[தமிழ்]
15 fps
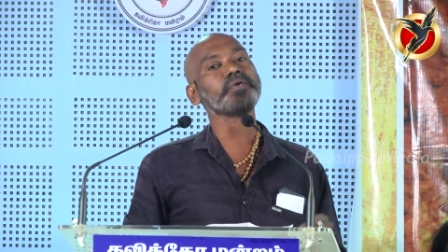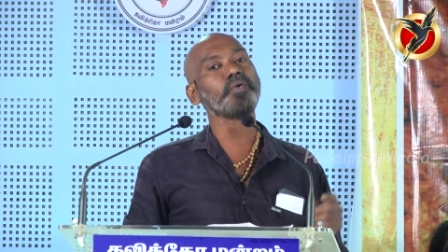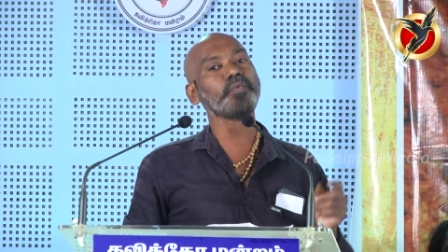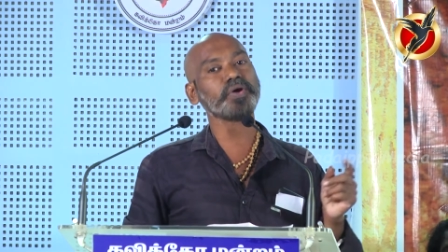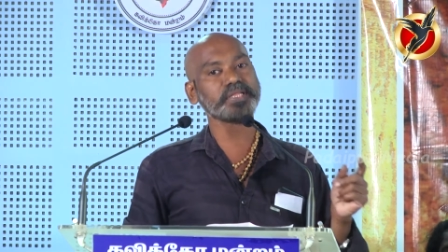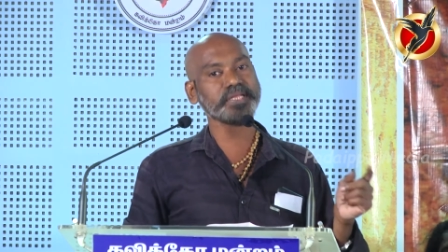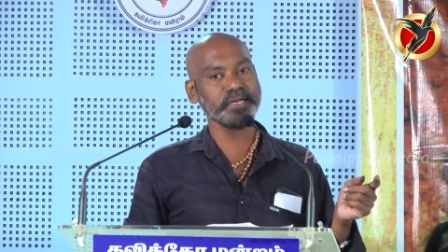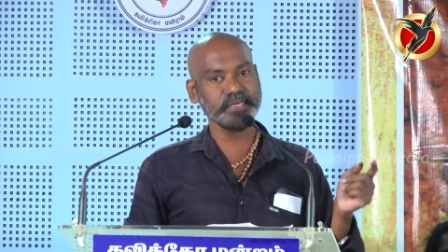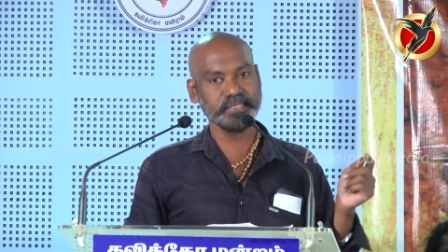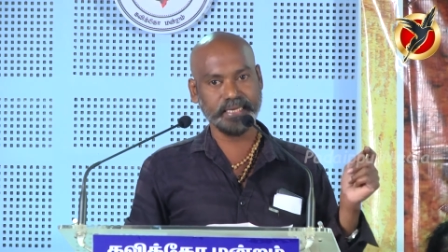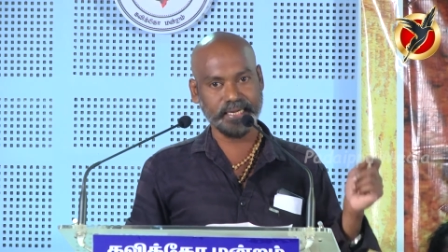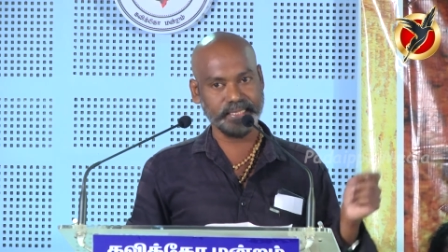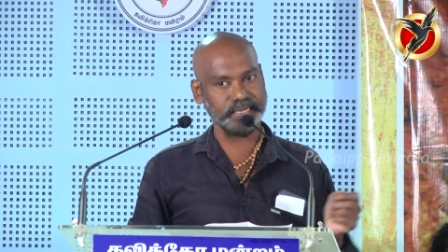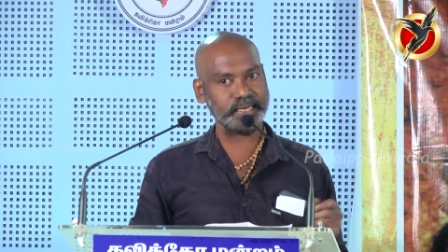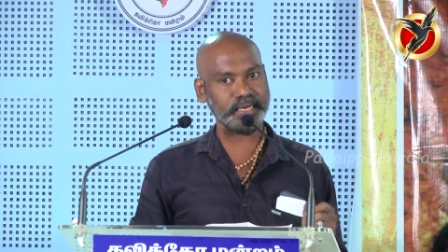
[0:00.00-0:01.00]
ஒவ்வொருத்தருக்கும்
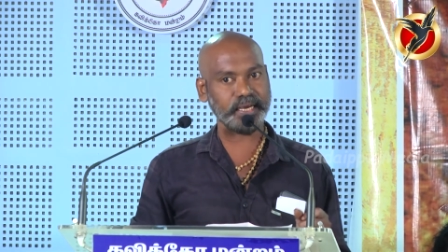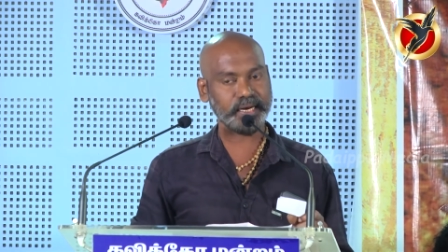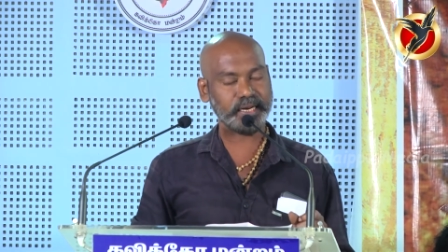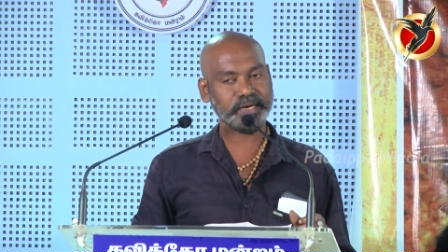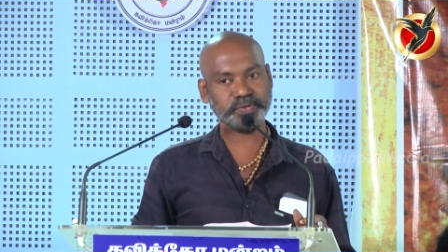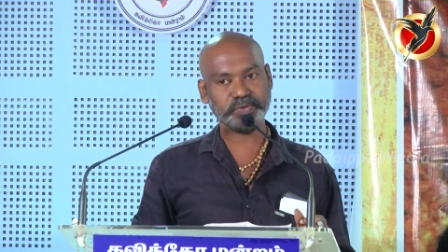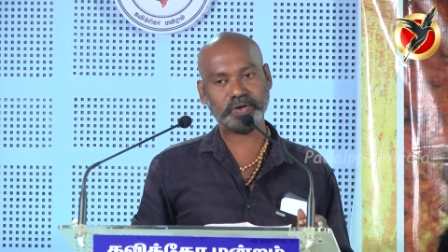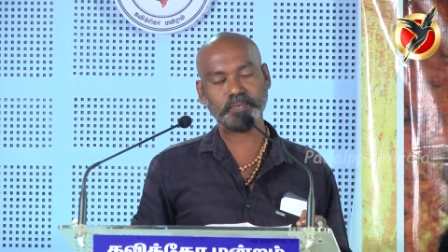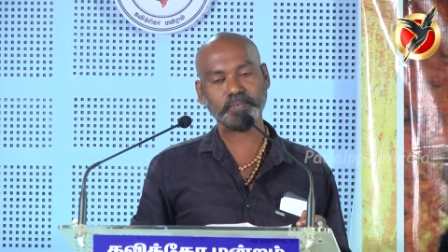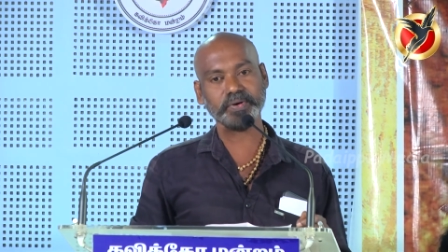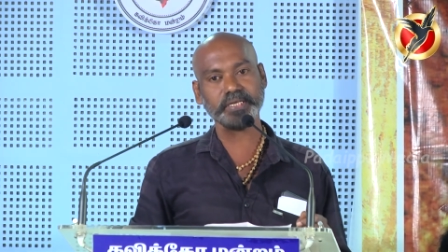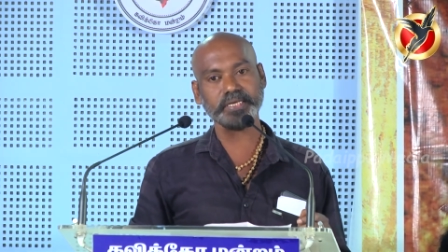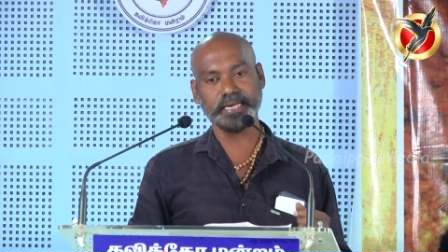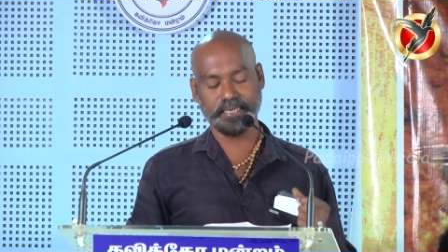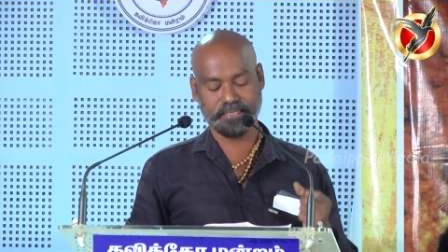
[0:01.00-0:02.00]
தனித்தனியாக நன்றி சொல்ல
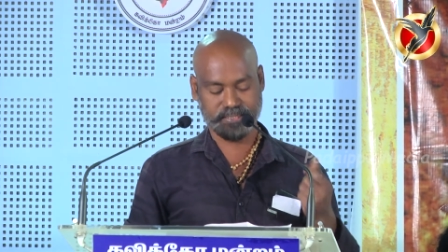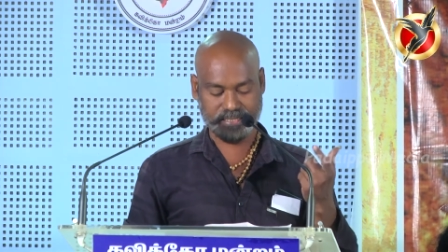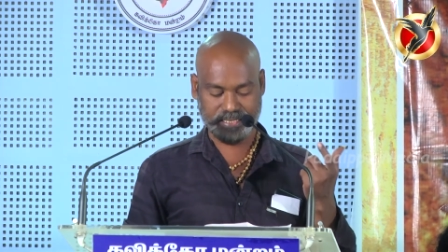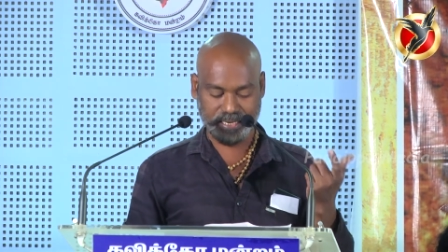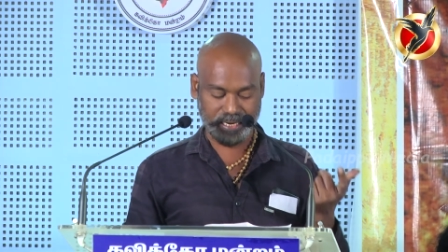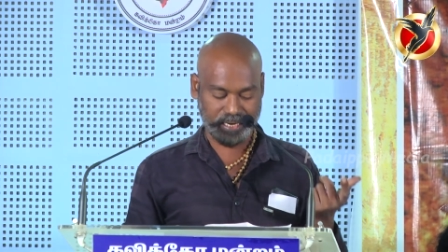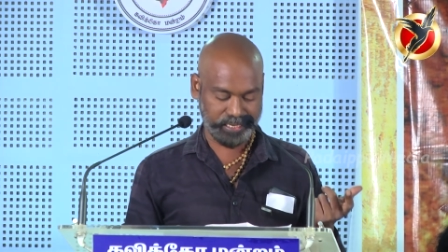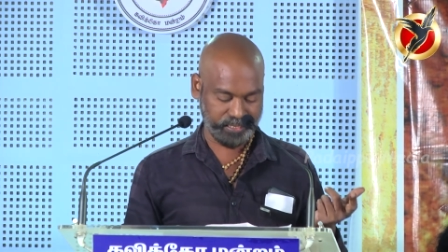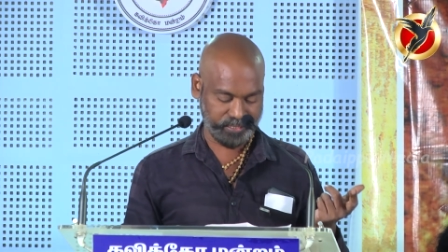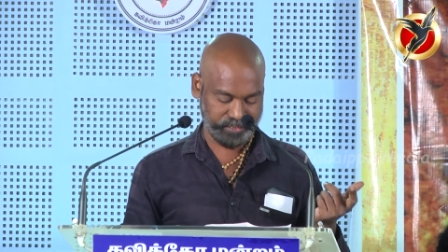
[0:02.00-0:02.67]
முடியல எனக்கு தெரில